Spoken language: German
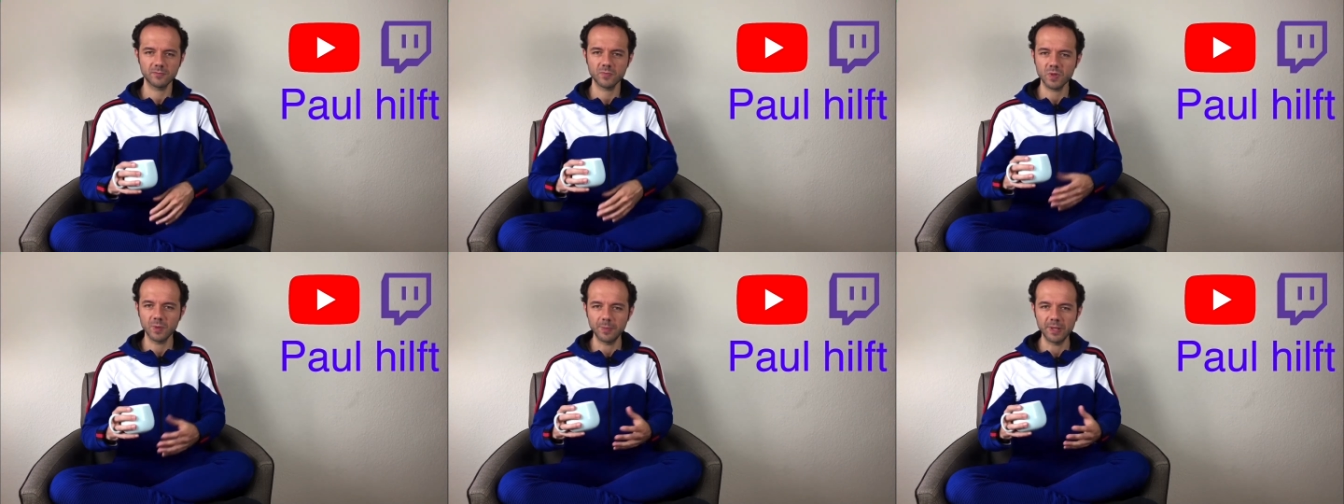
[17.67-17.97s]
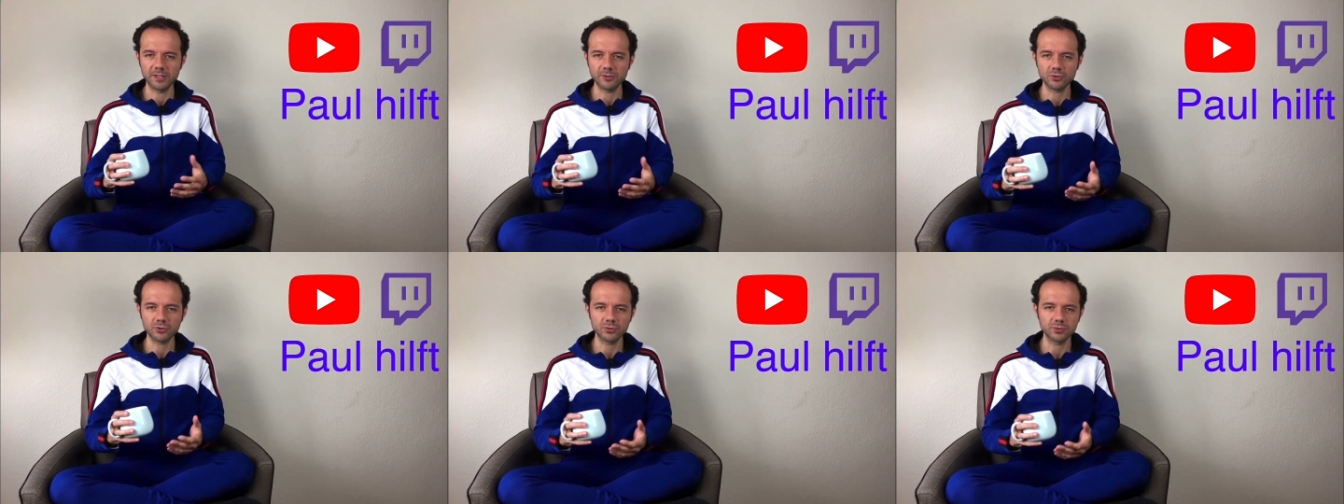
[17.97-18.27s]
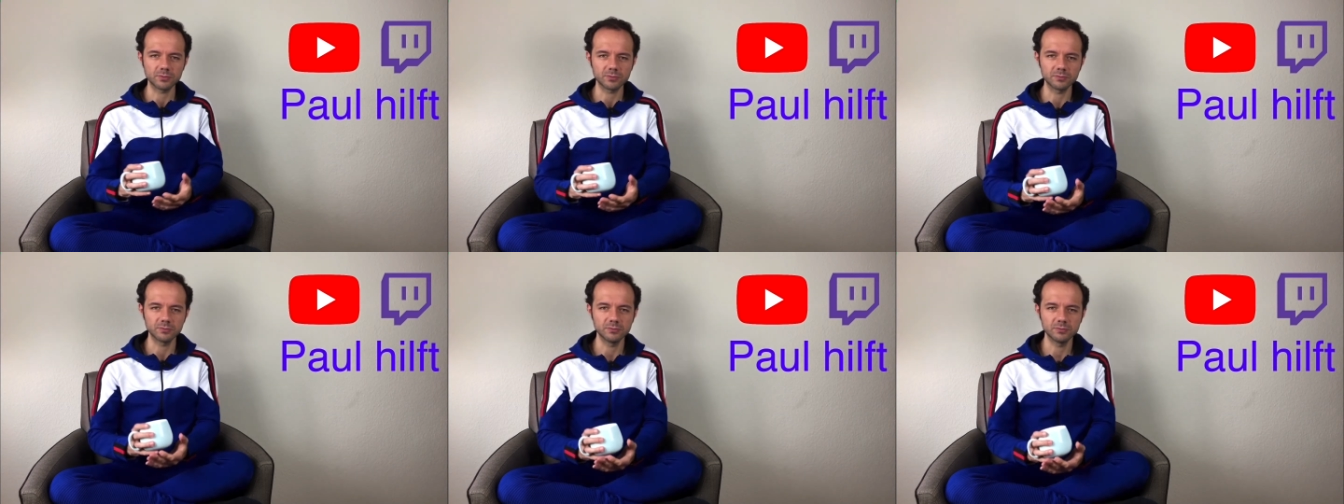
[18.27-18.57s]

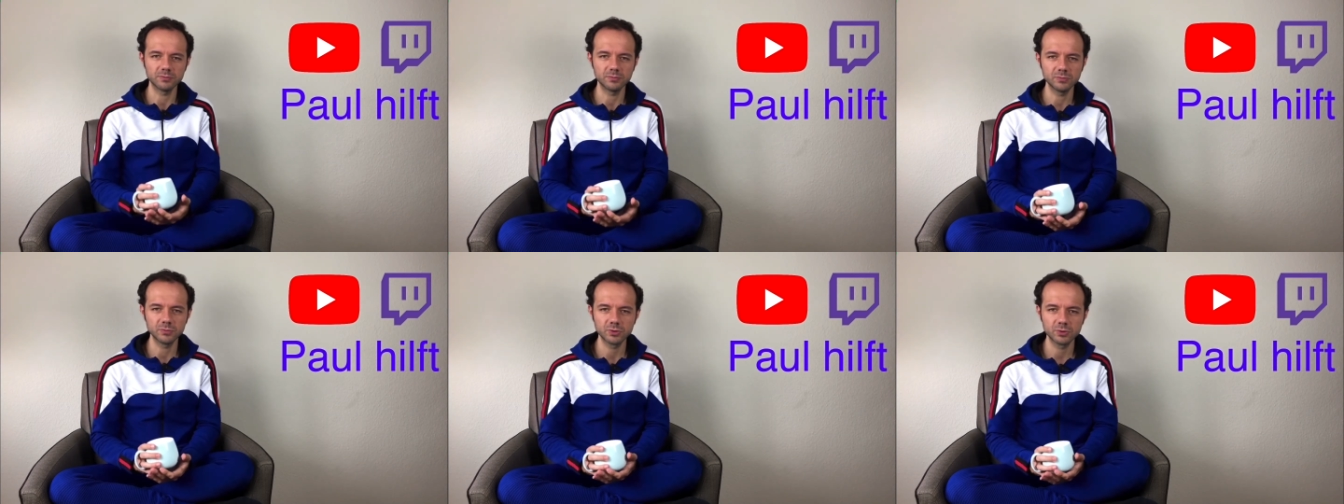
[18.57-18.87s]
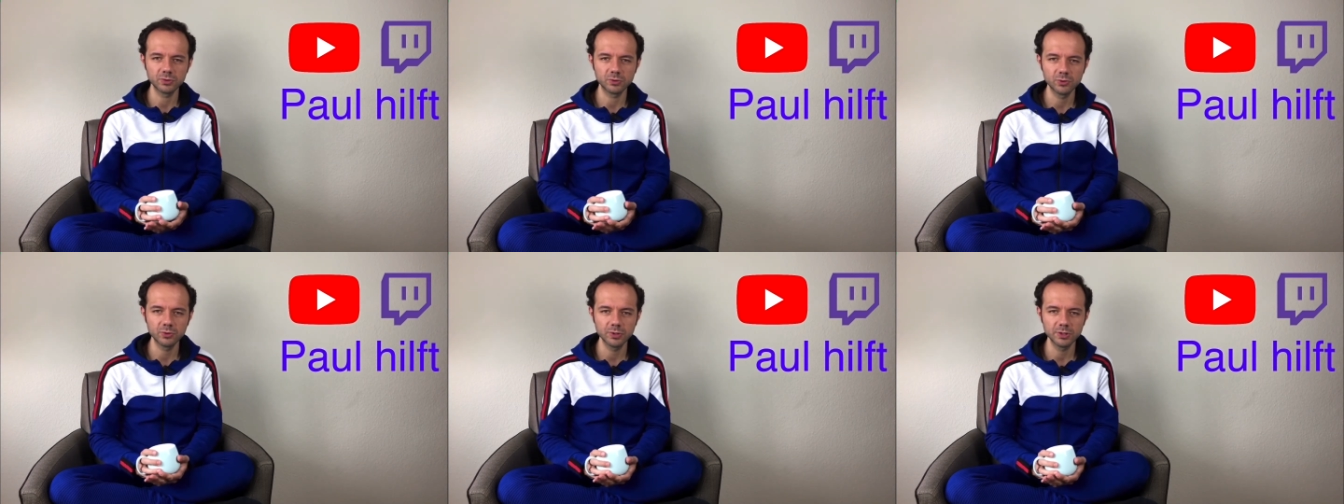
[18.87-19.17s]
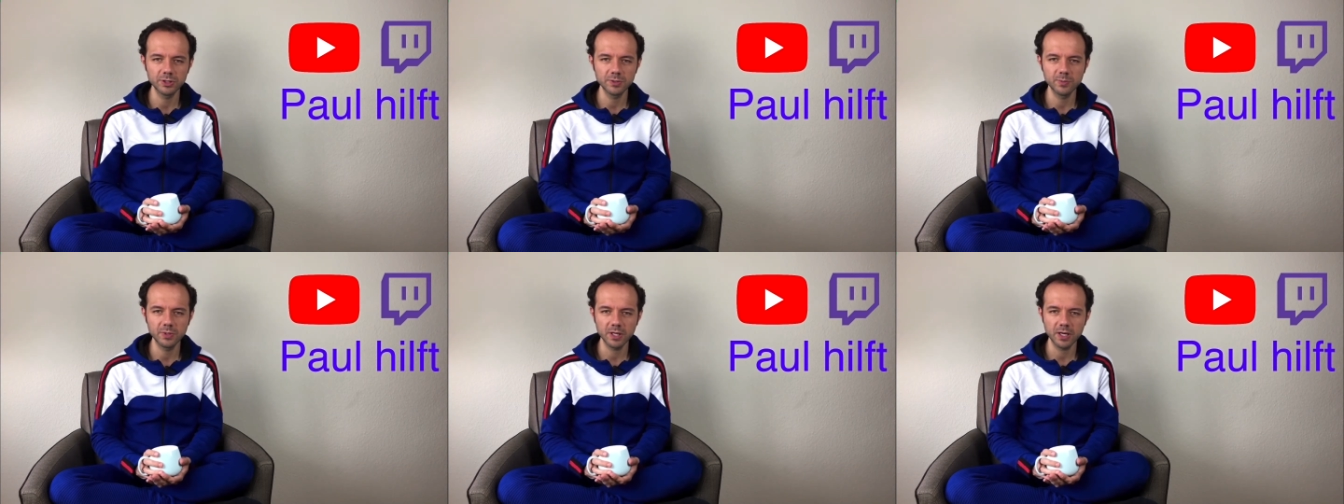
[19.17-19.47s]
Menschen im
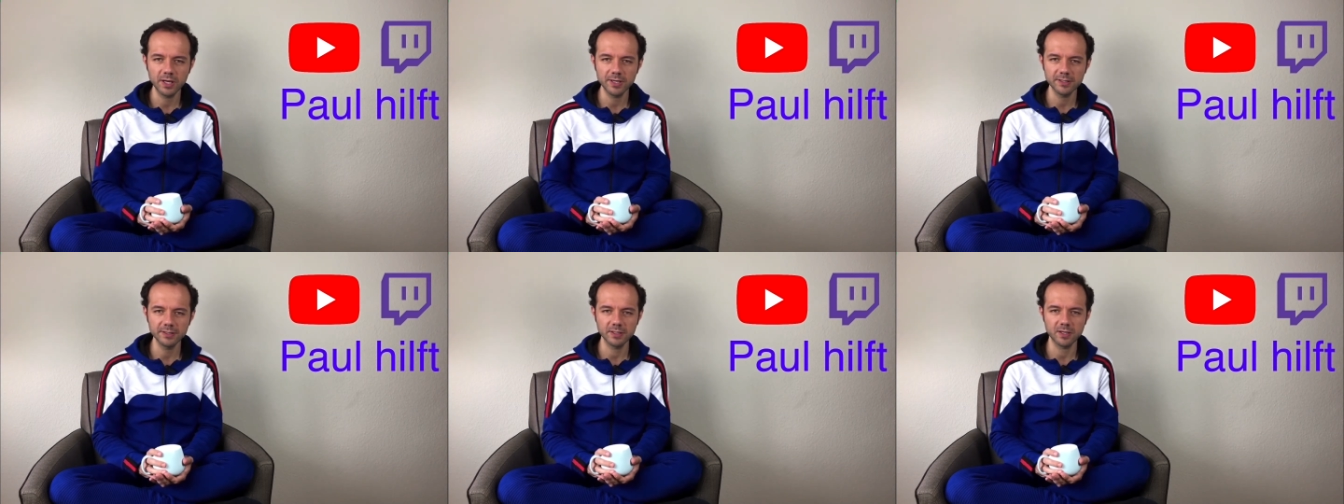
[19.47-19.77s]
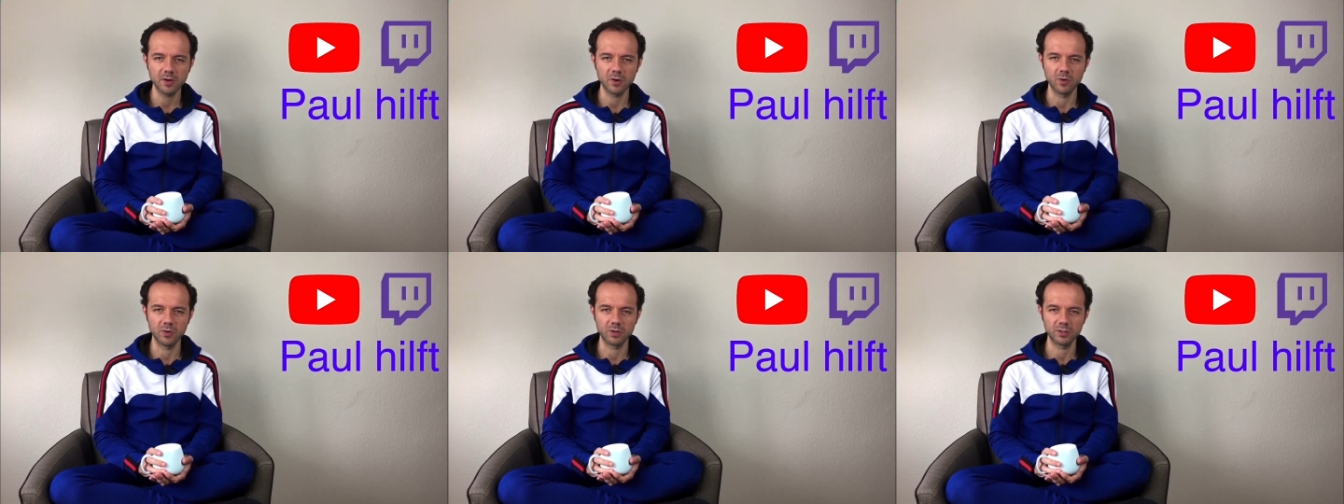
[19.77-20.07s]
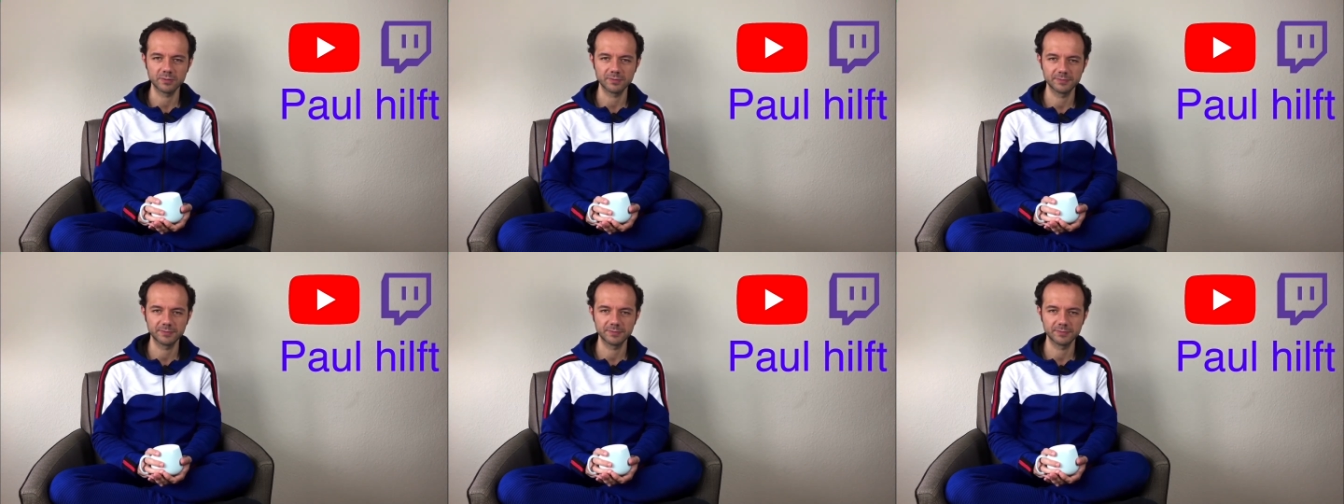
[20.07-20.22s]
Security-Bereich auch.